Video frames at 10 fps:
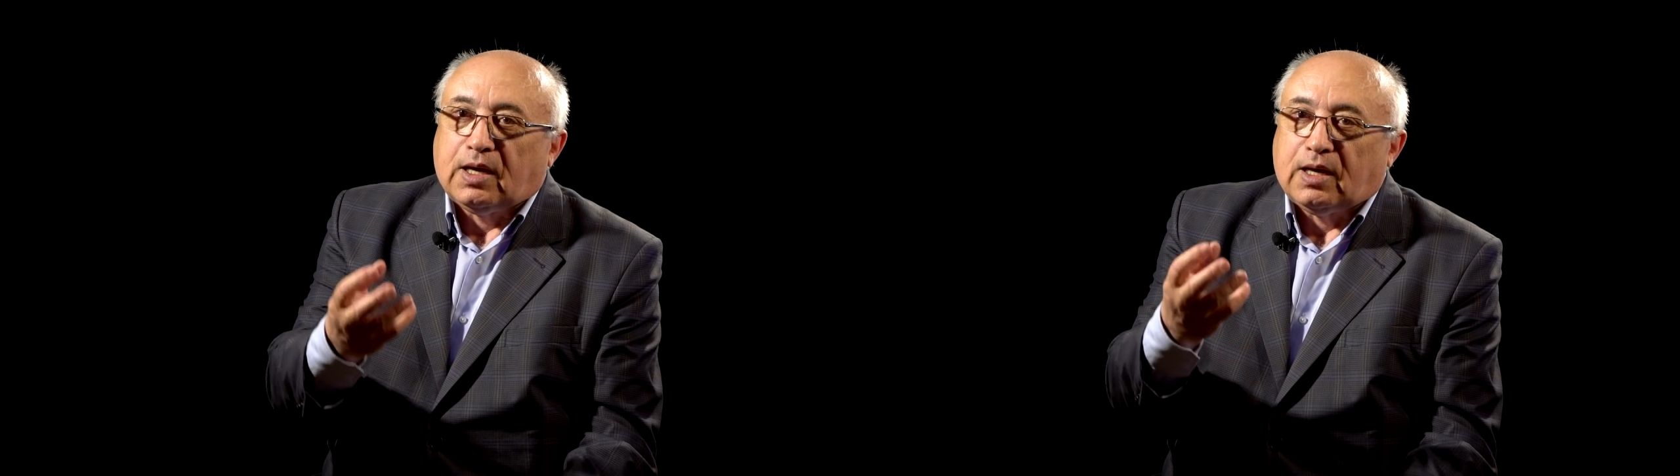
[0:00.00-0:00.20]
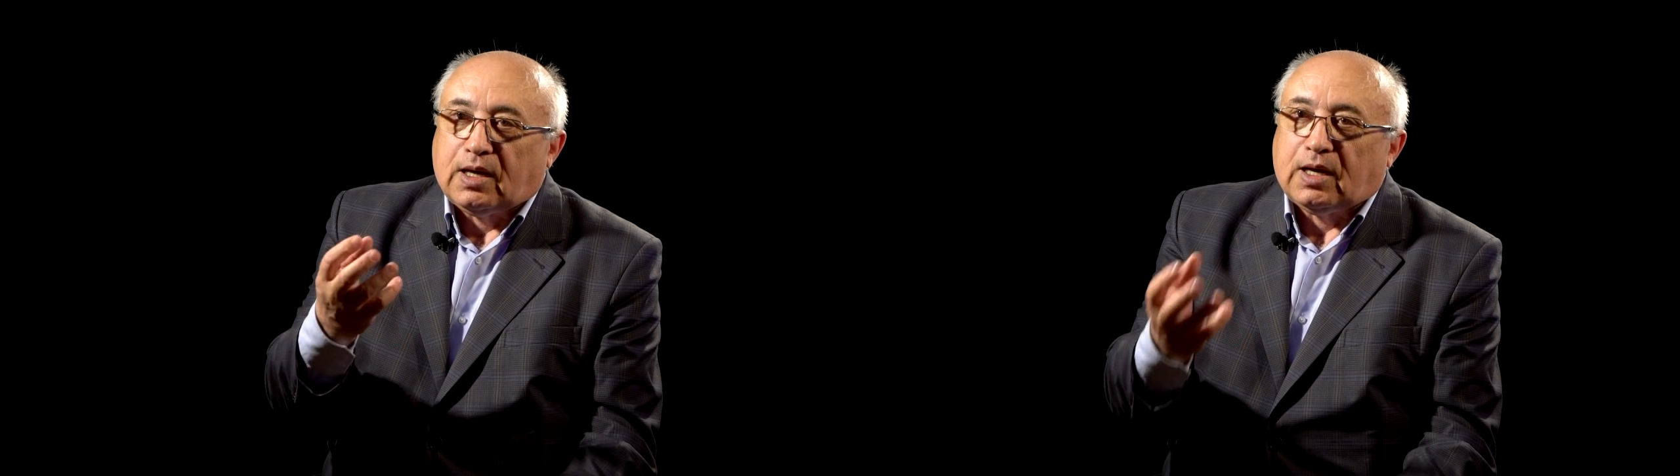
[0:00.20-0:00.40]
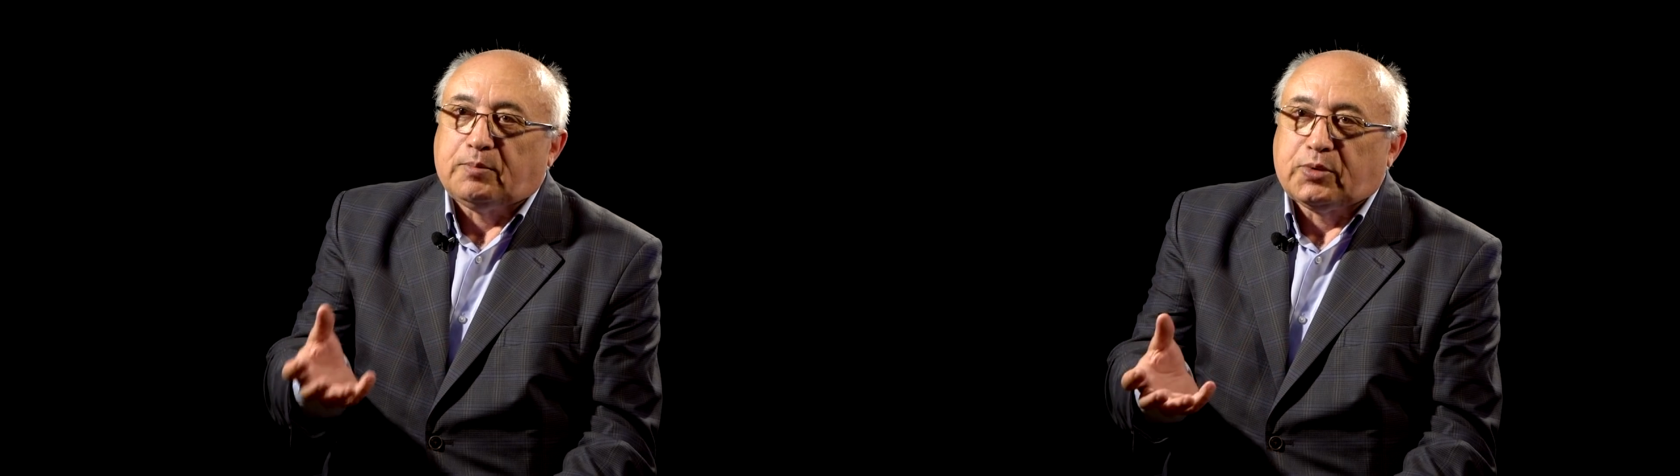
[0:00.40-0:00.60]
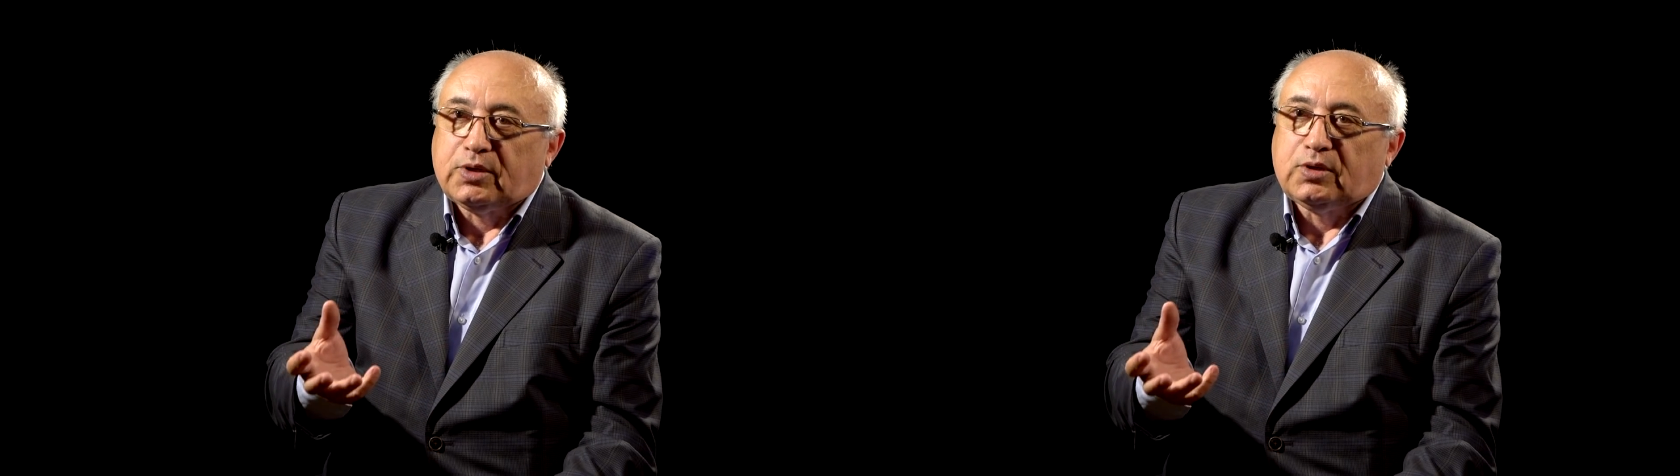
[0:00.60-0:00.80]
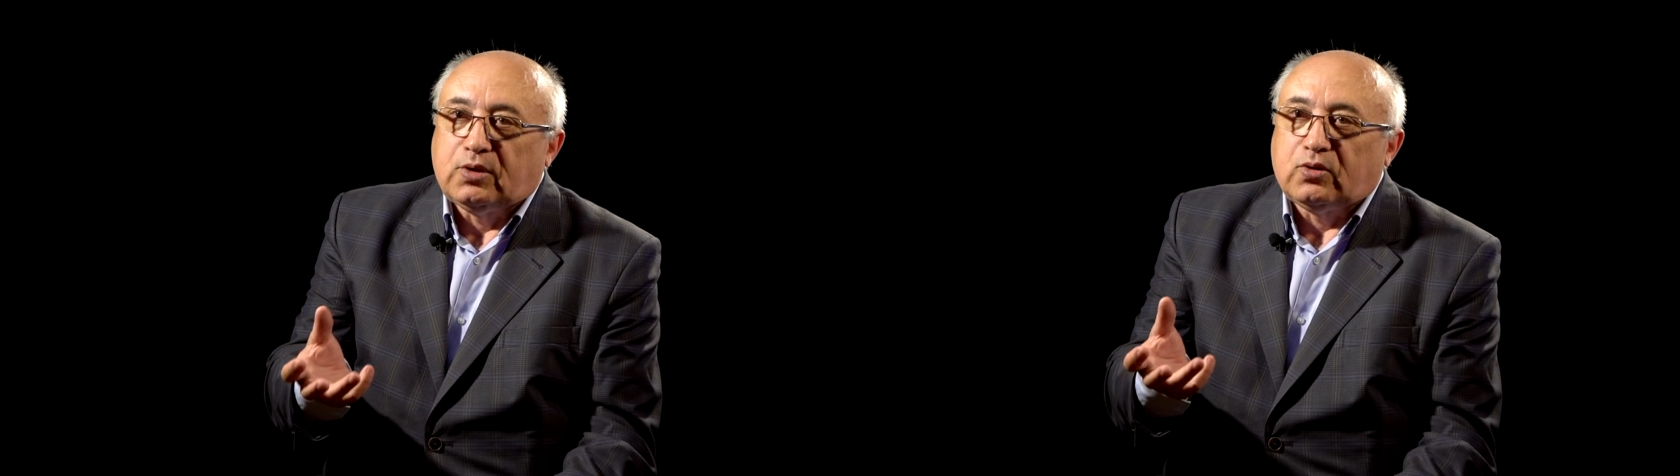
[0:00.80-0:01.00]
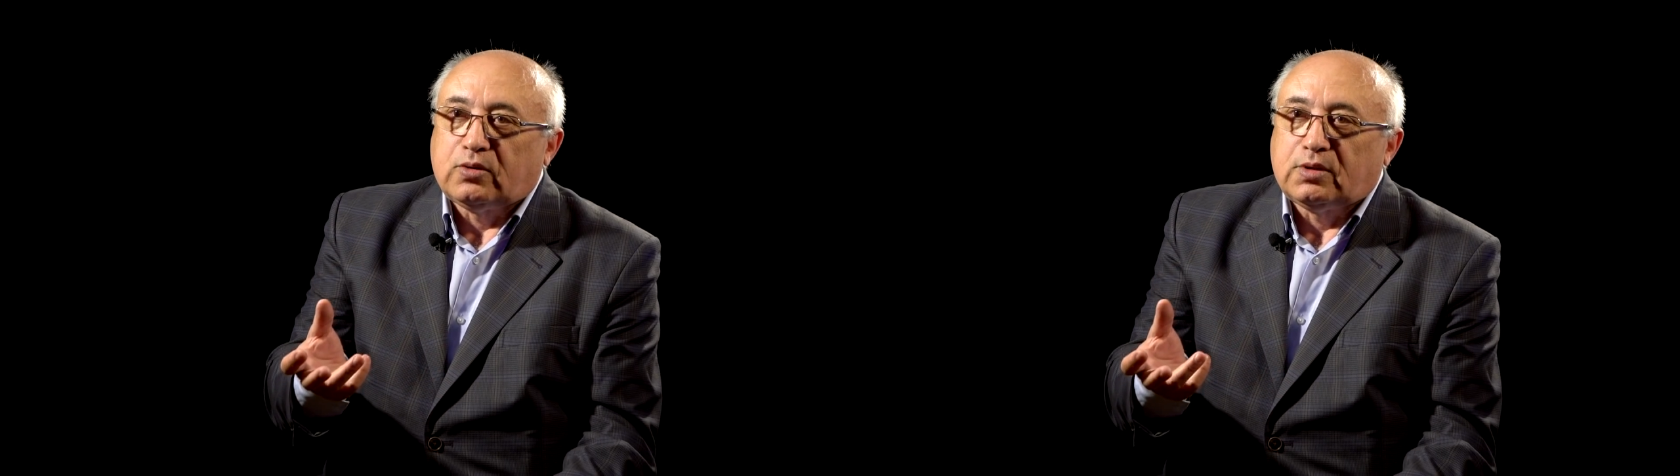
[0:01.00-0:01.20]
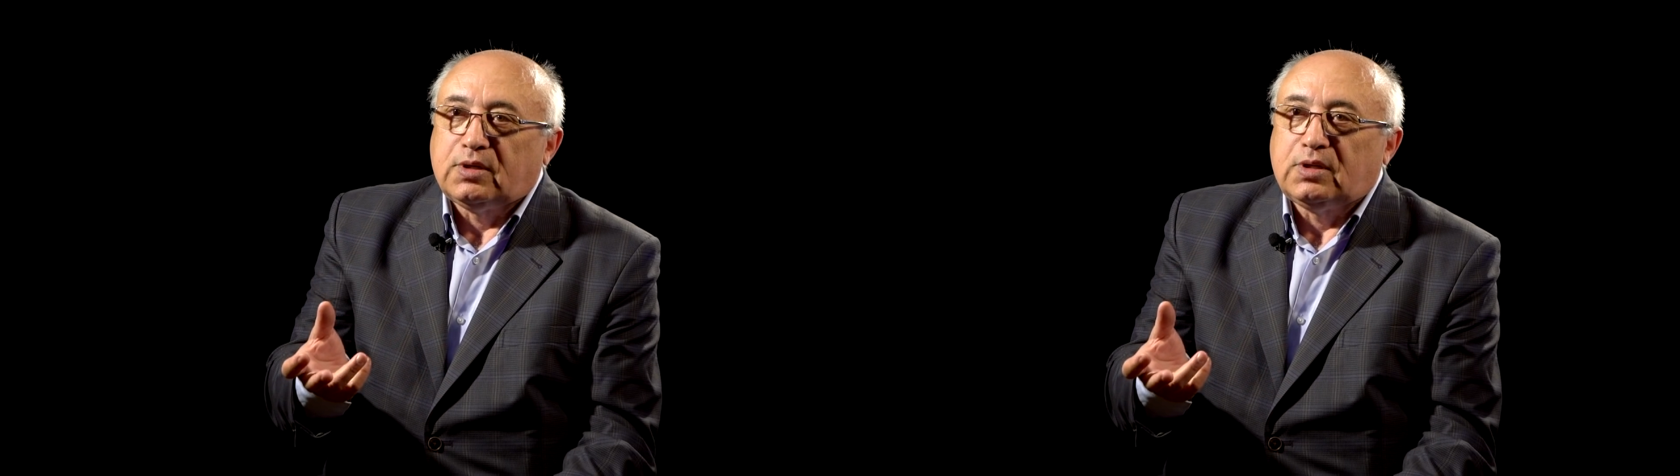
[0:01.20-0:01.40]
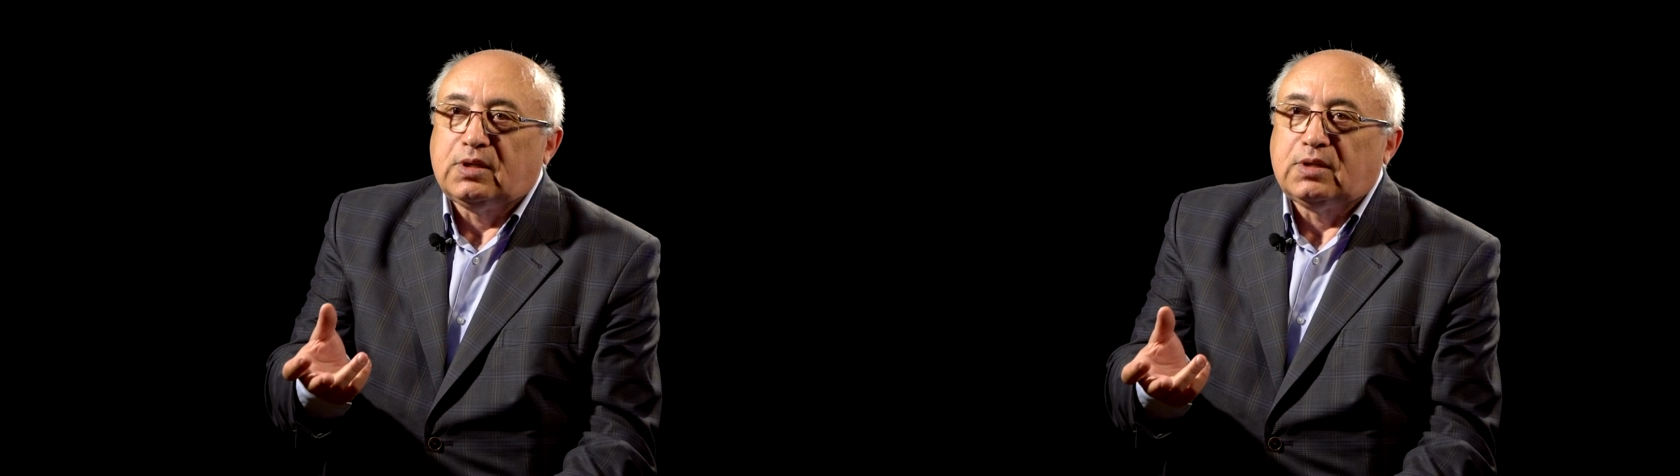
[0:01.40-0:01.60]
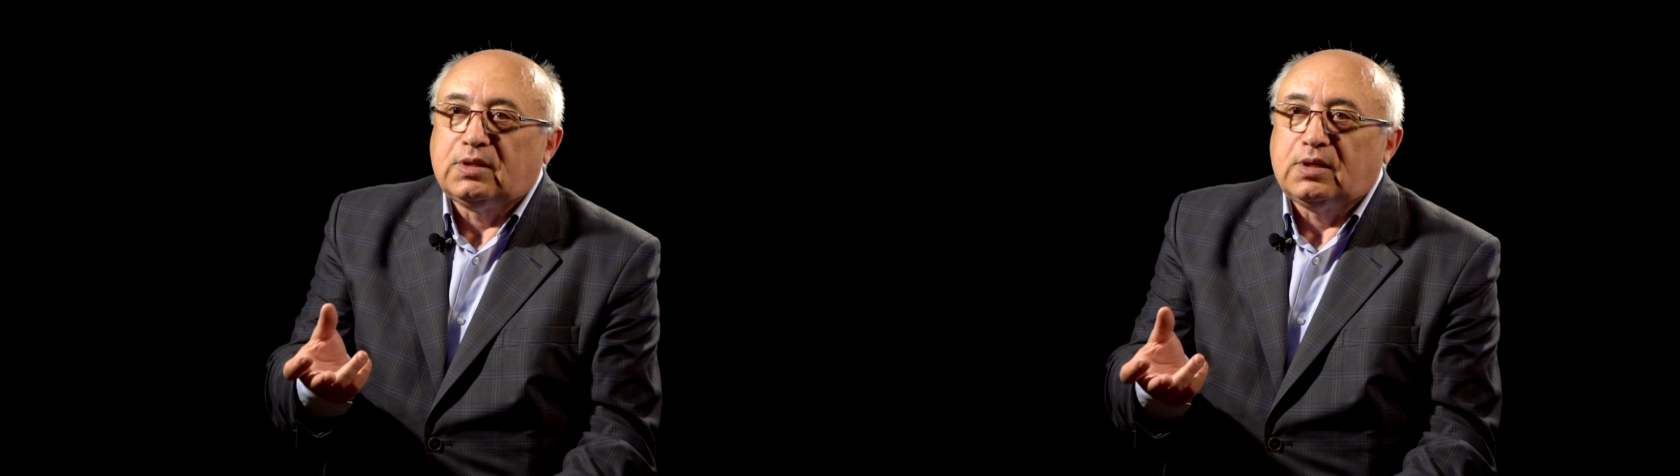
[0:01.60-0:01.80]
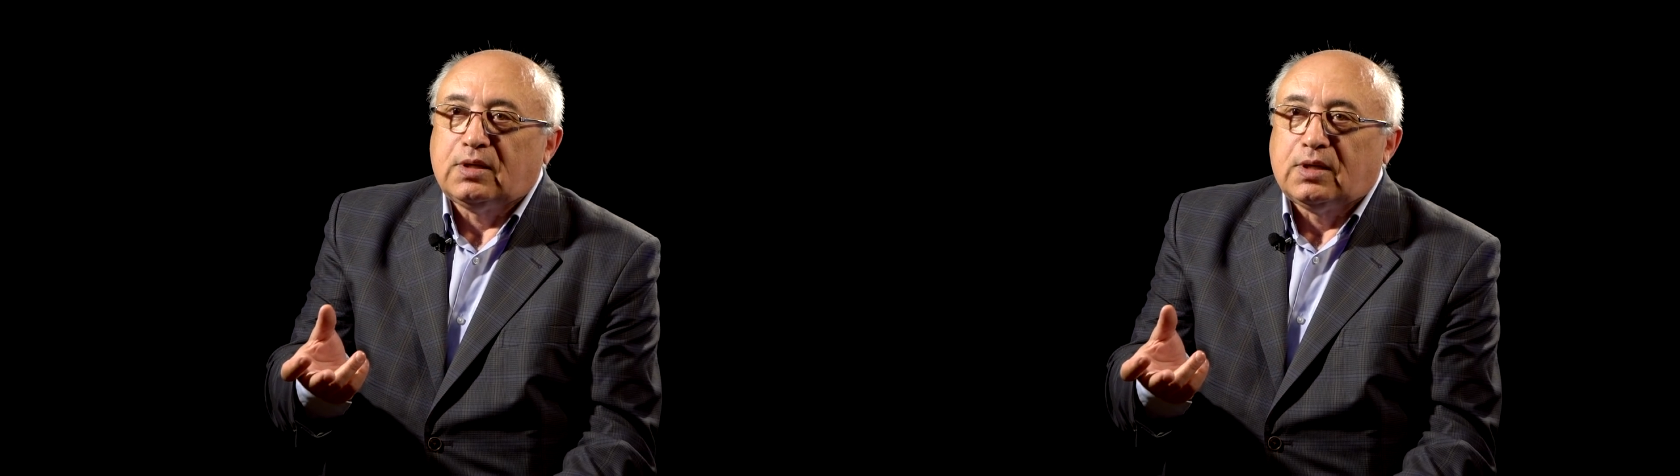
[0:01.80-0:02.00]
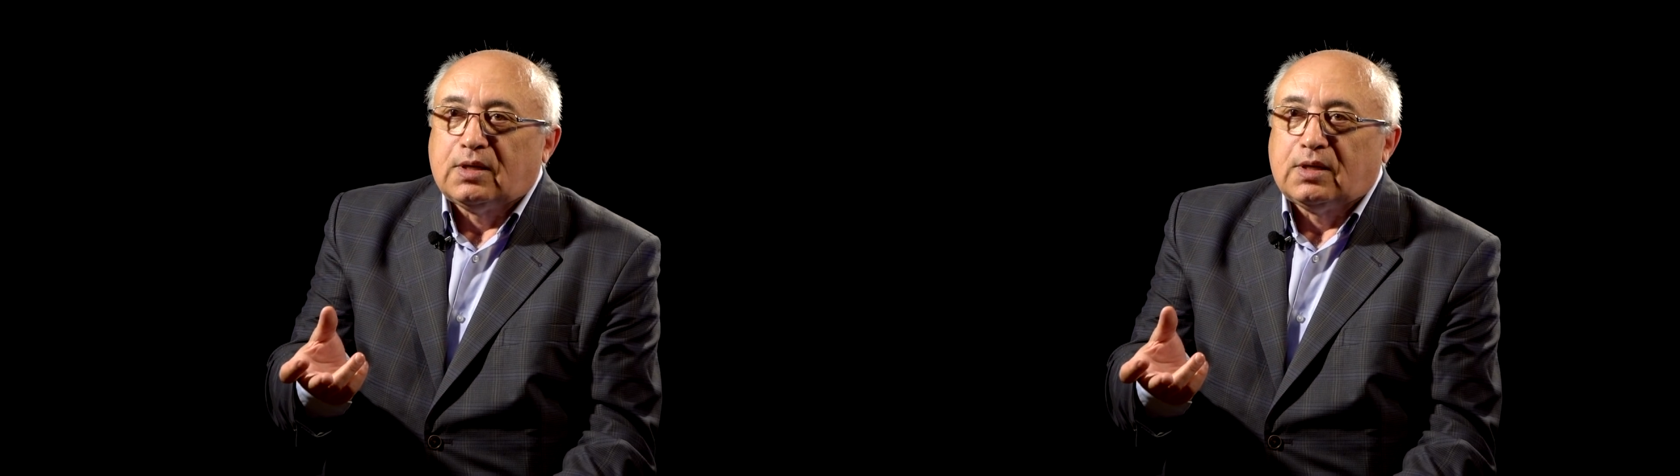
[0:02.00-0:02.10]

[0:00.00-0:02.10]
определенной длины